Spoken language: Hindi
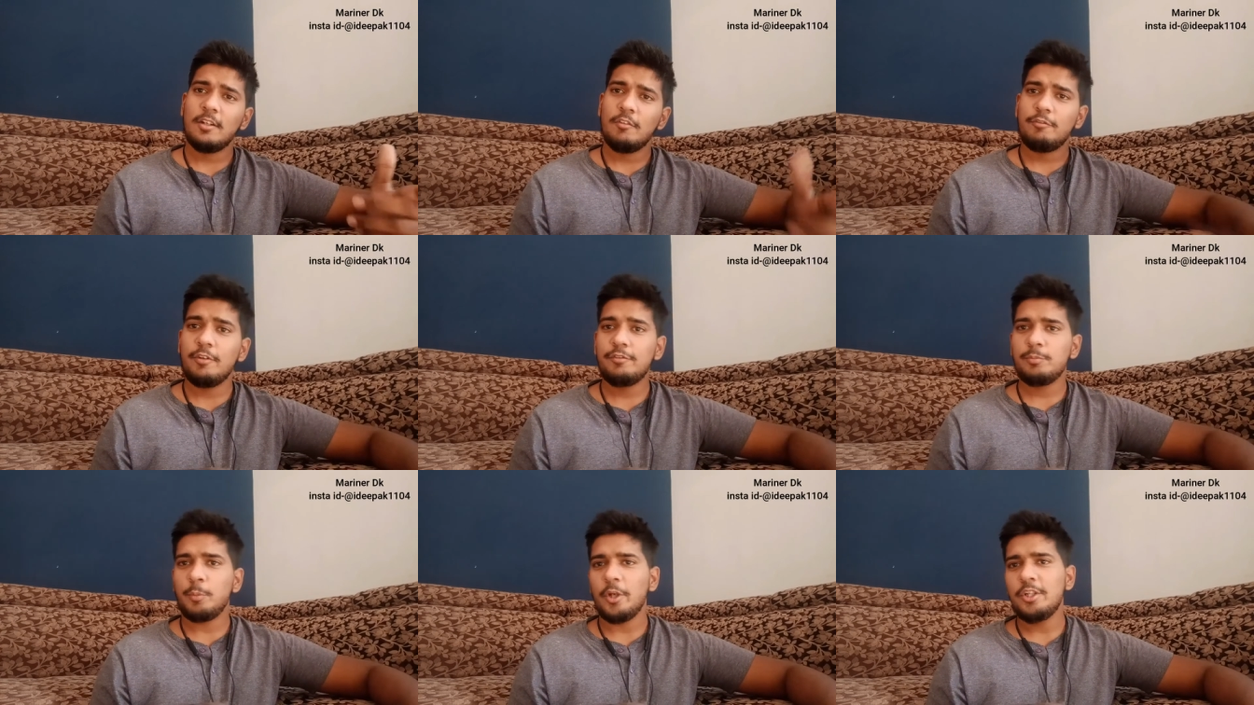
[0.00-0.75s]

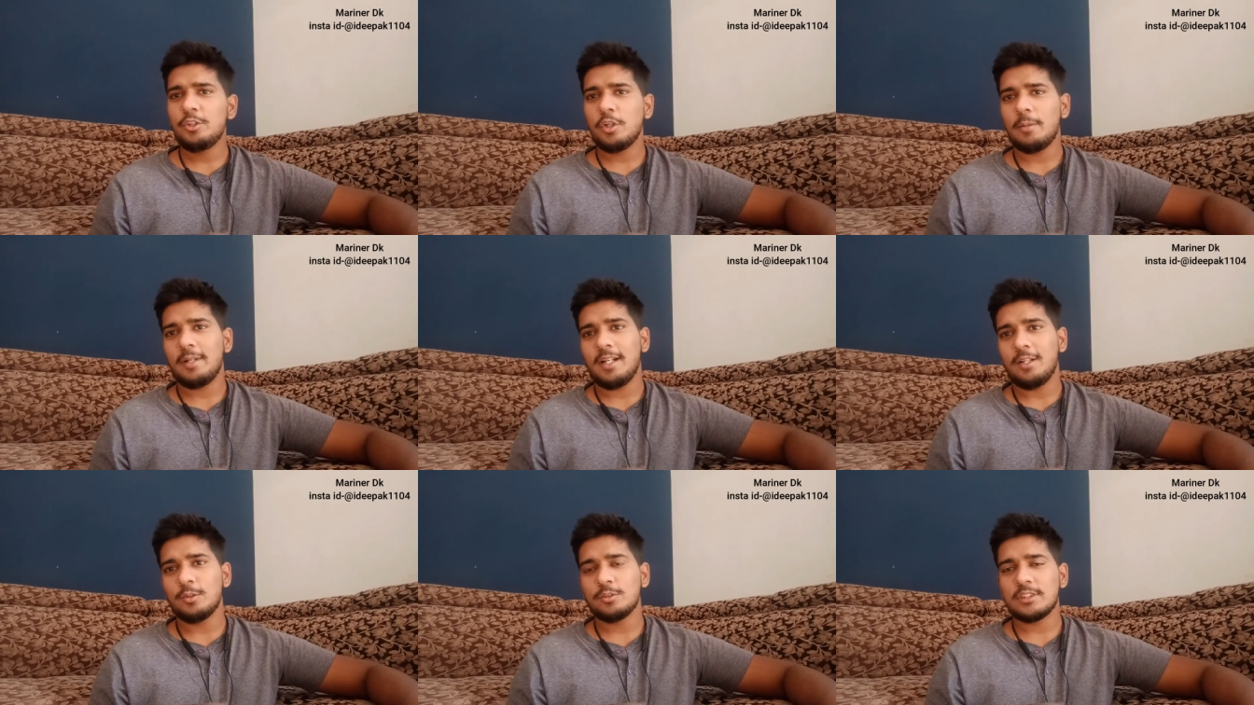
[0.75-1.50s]
फिफ्थ पॉइंट जो हमारा
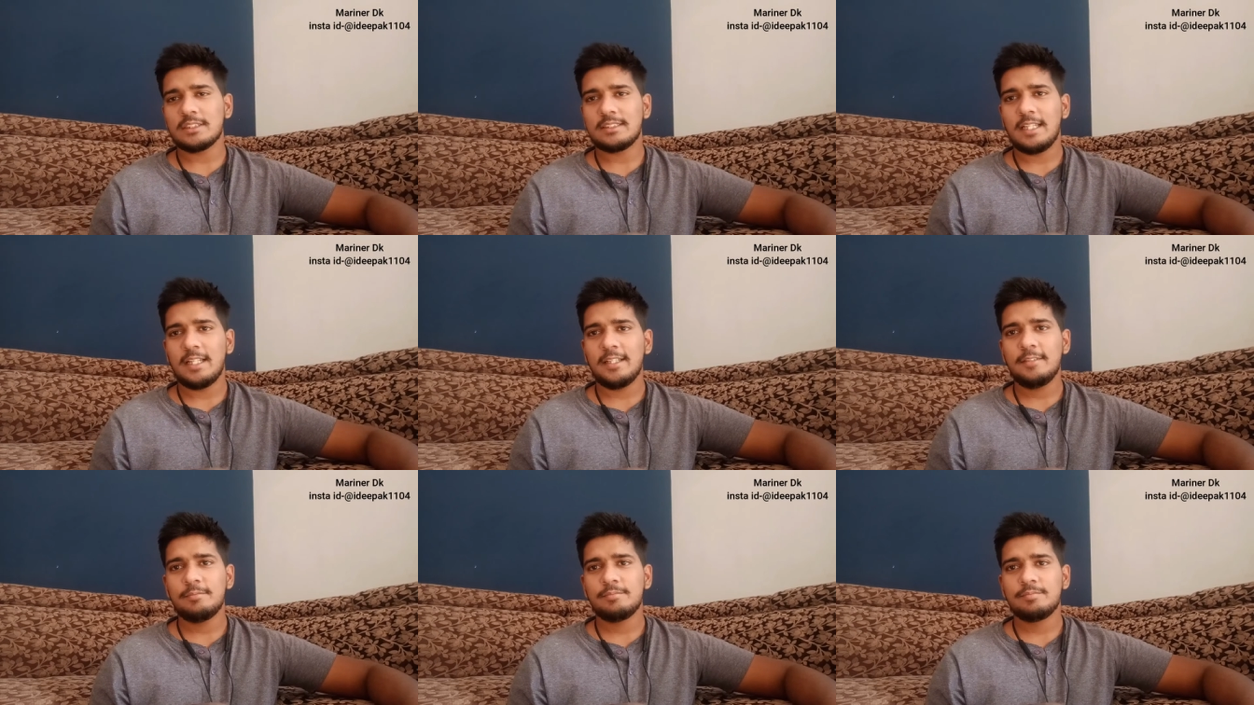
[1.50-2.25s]
हो सकता है
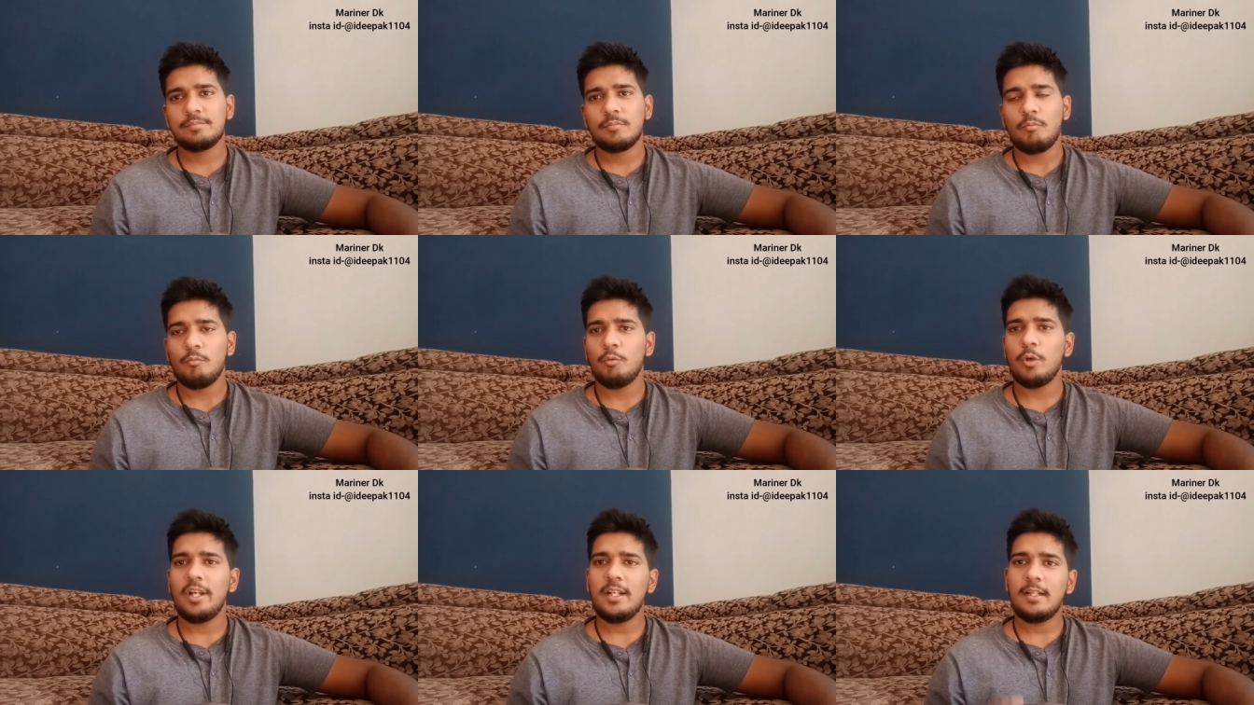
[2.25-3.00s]
वो
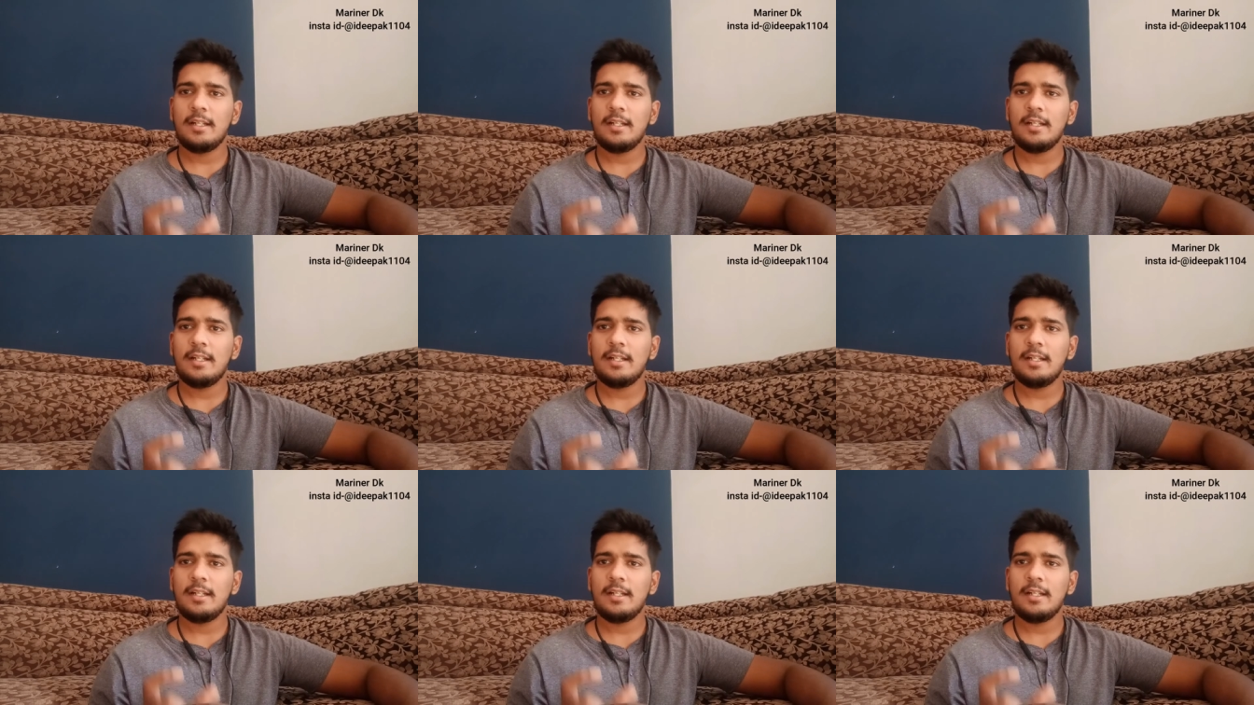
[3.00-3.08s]
है